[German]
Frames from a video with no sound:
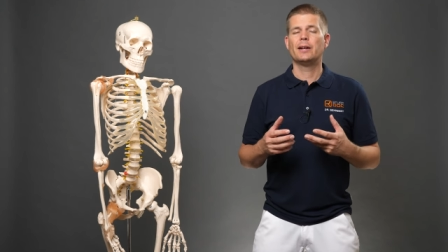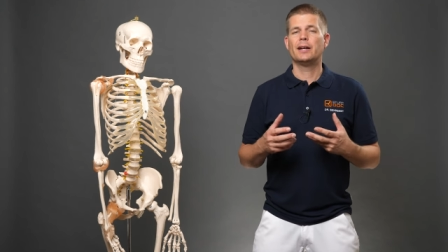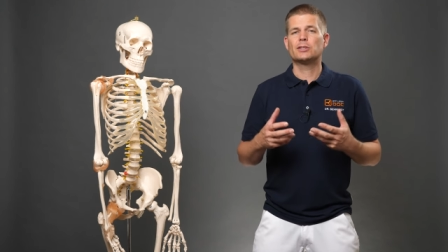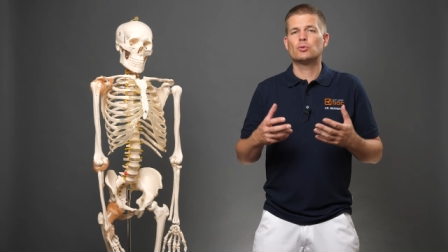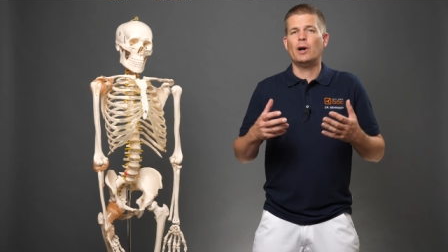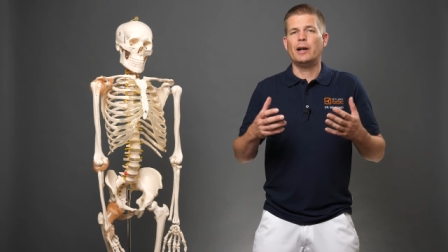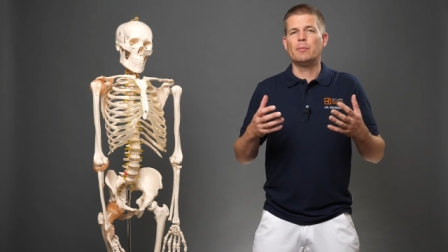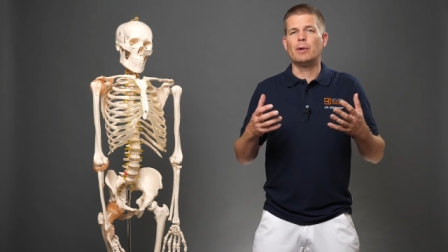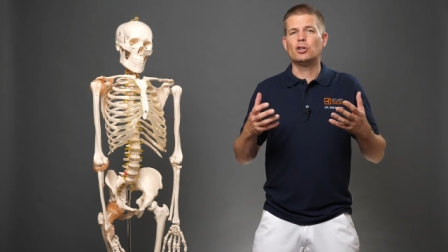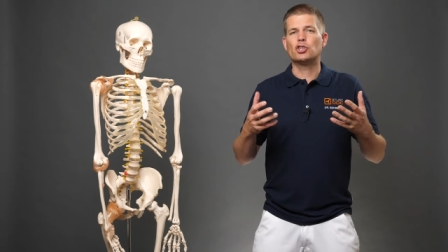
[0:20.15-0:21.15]
dass du eine
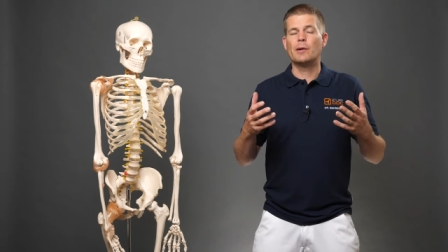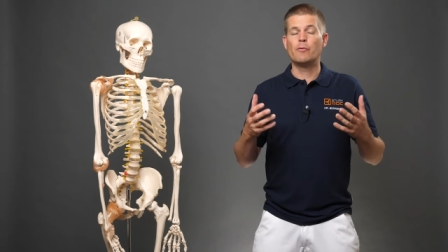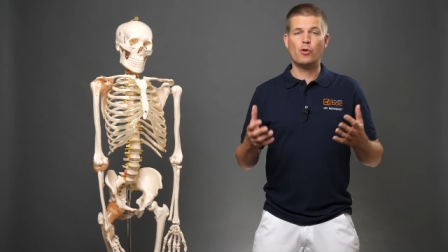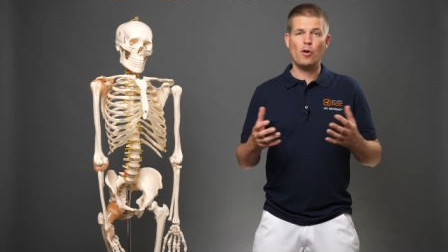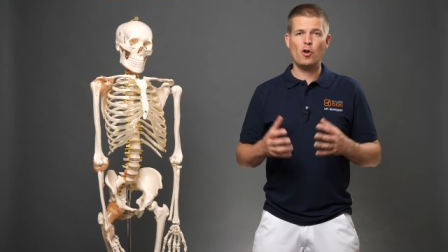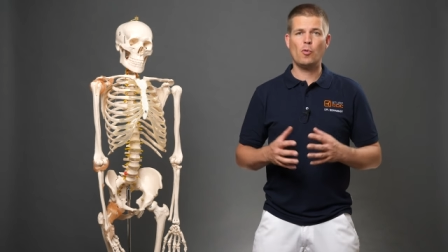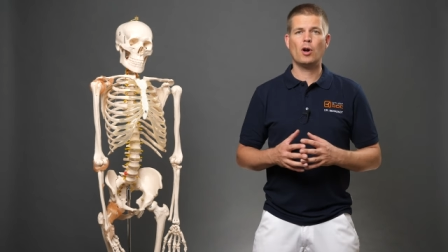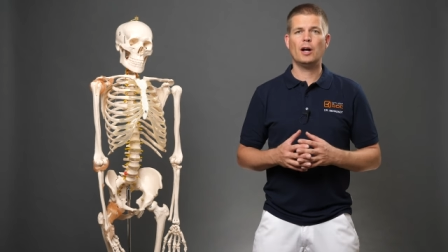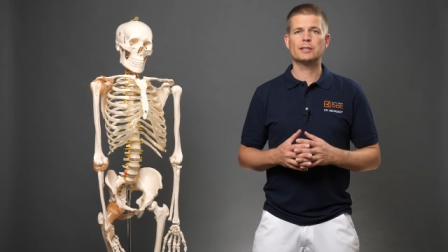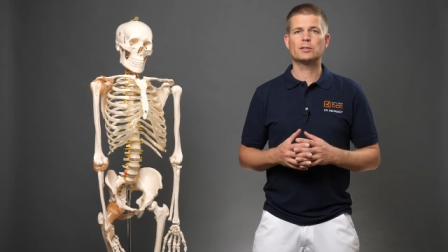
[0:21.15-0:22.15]
Bandscheibenvorwölbung
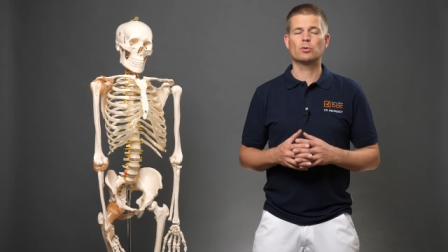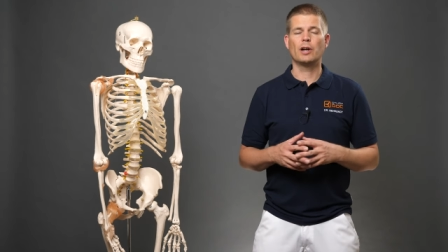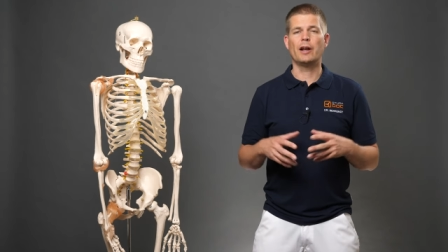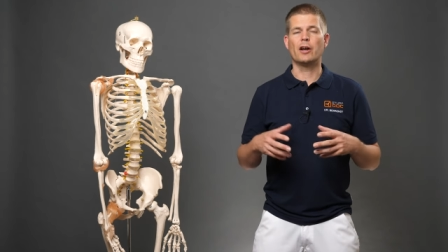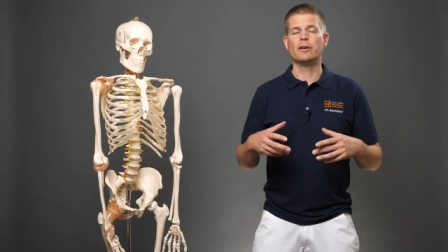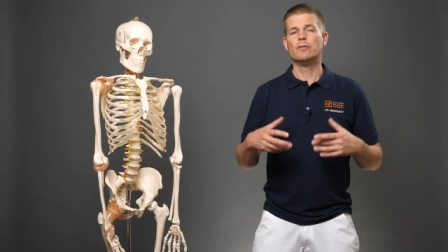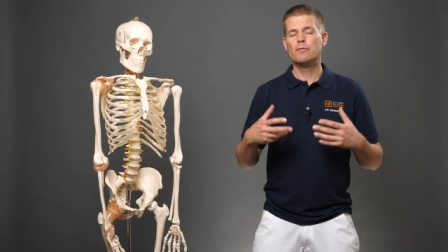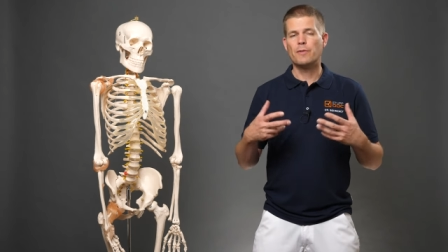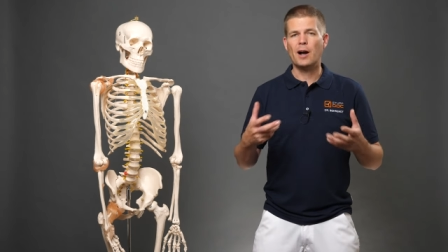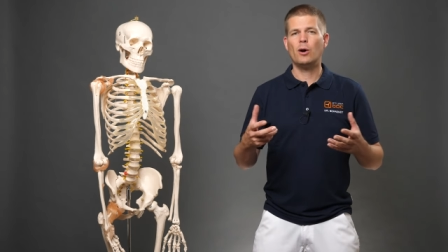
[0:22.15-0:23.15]
hast oder der
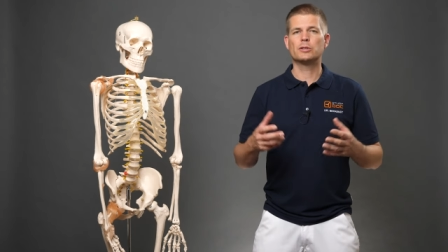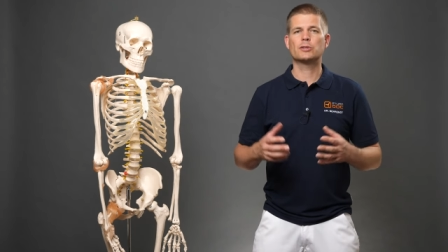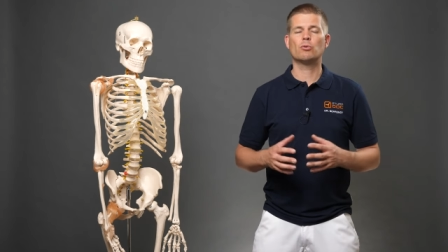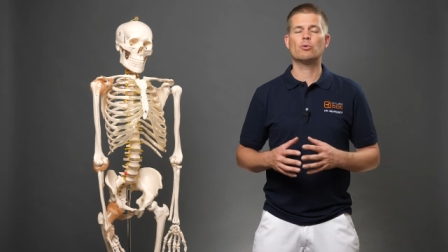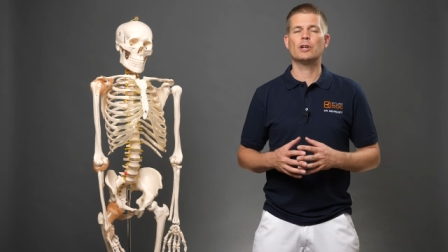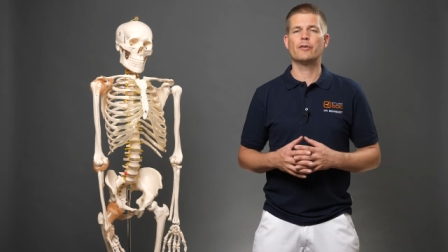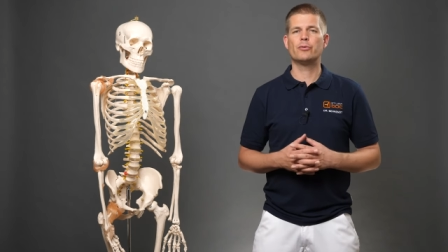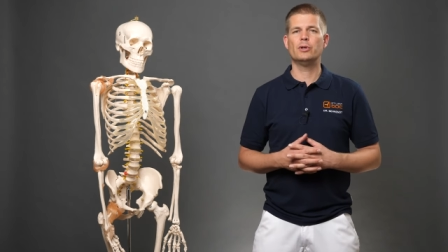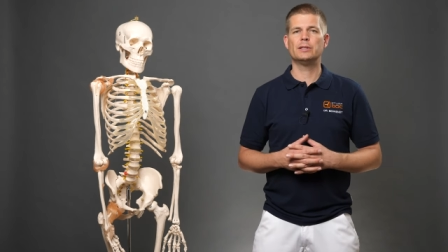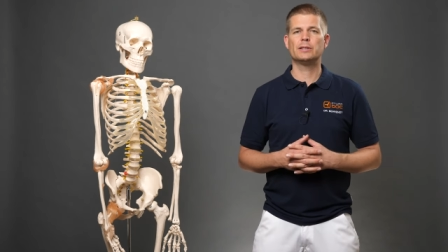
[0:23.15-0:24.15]
Fachausdruck
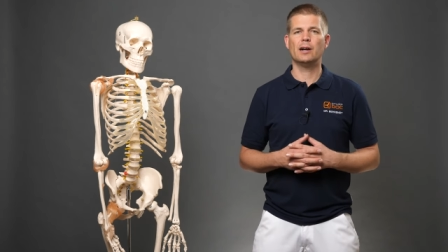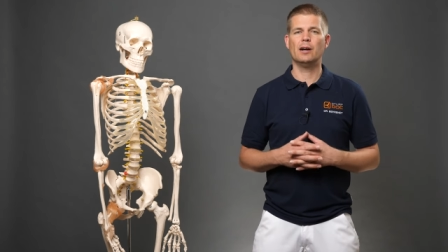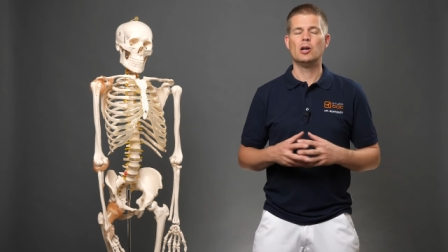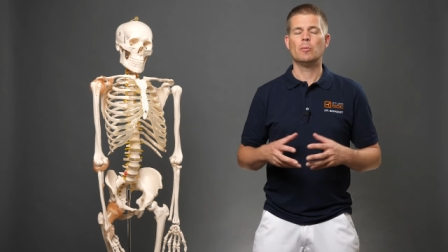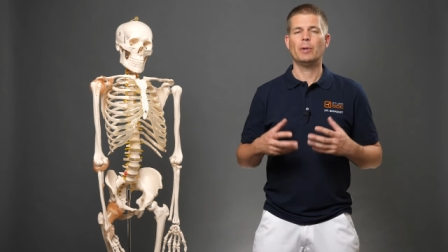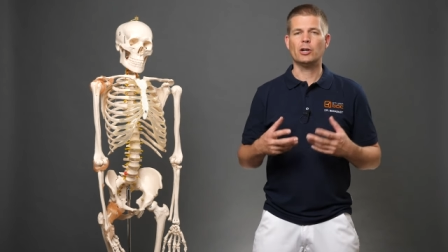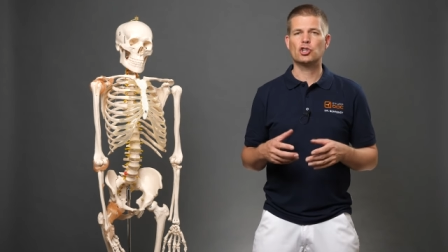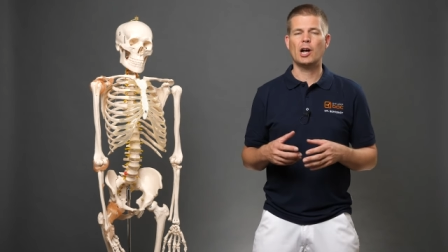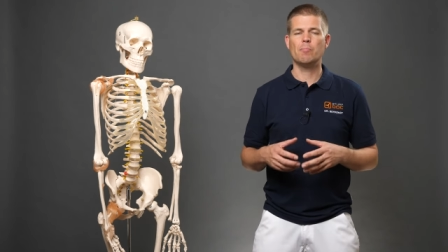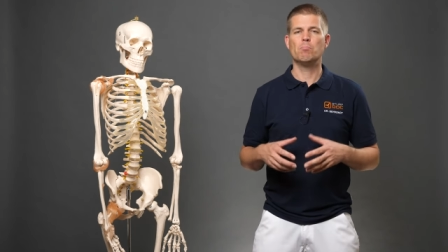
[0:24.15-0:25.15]
dafür ist ja
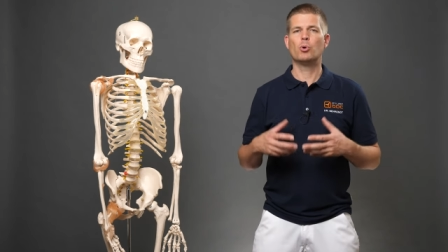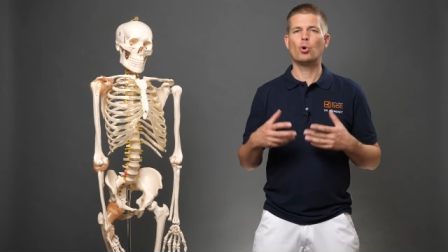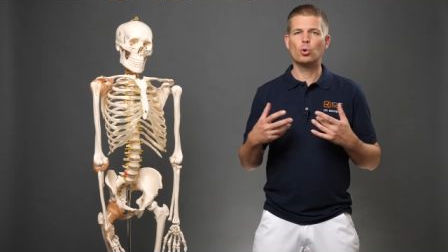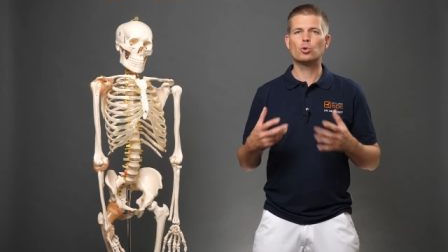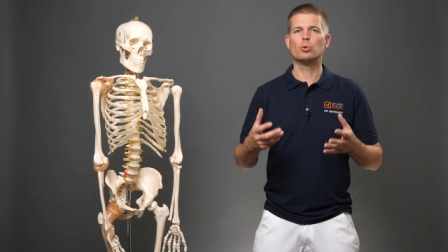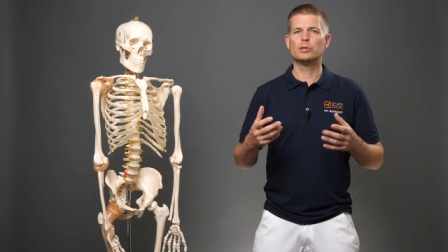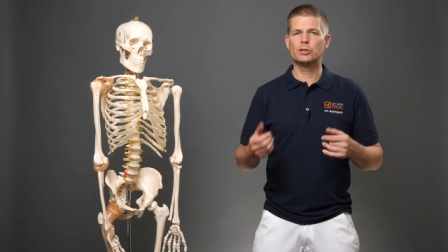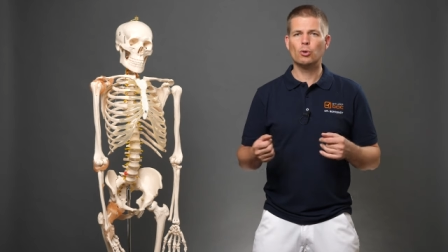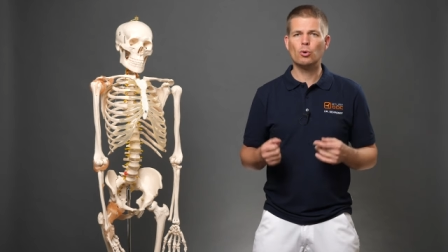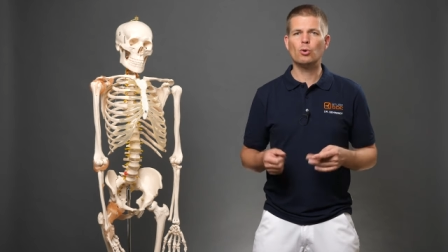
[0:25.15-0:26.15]

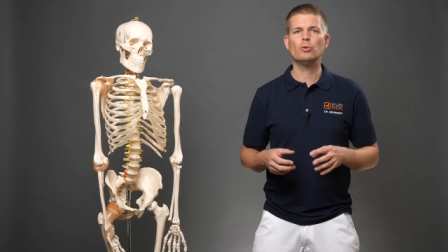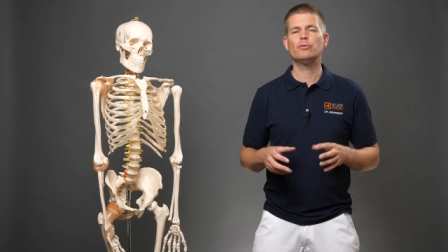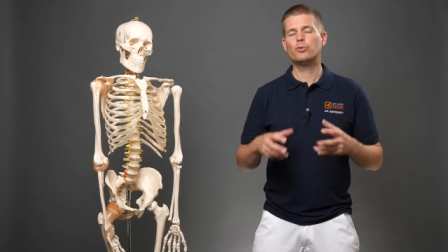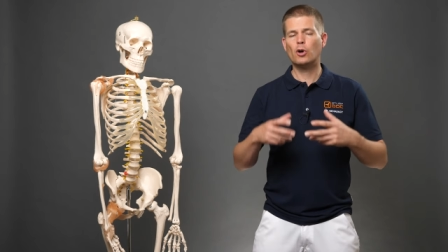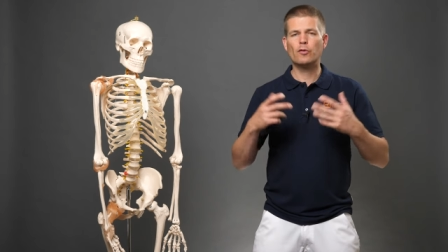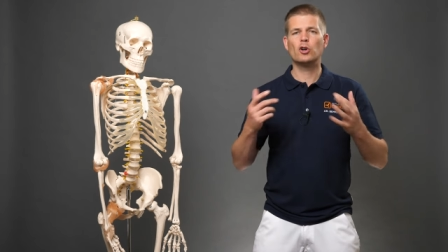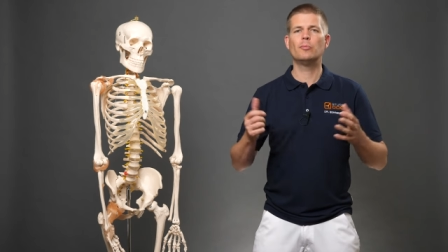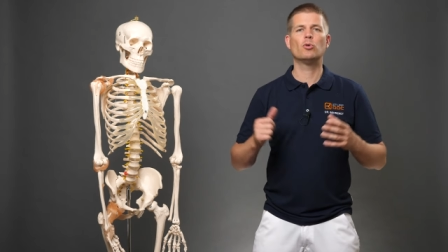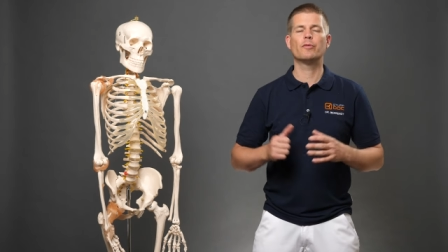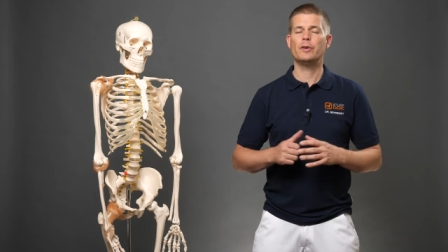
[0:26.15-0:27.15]
Bandscheibenprotrusion,
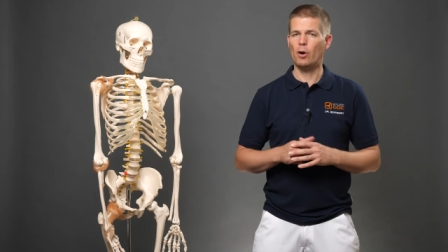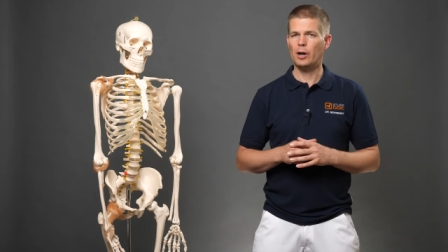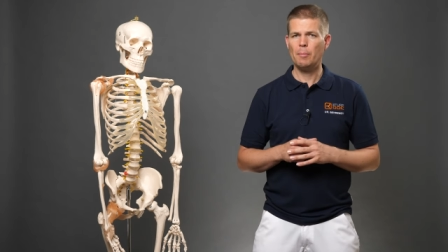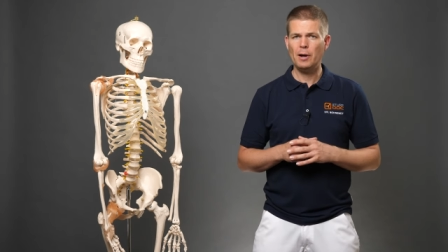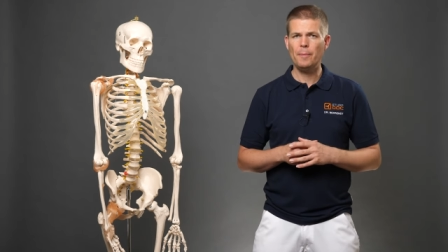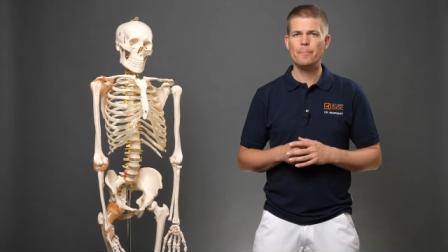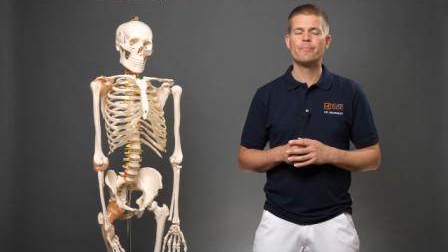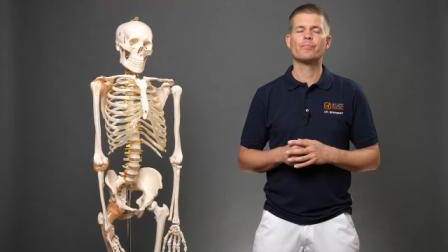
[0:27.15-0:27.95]
Vorwölbung, wie auch immer.